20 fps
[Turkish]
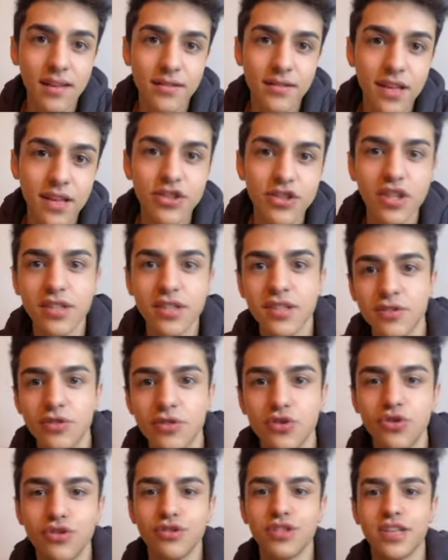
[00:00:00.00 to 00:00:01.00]
neçedir
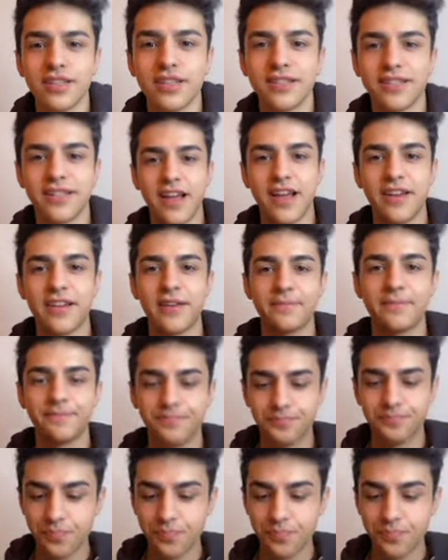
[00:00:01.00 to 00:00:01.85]
düşüncedir yani?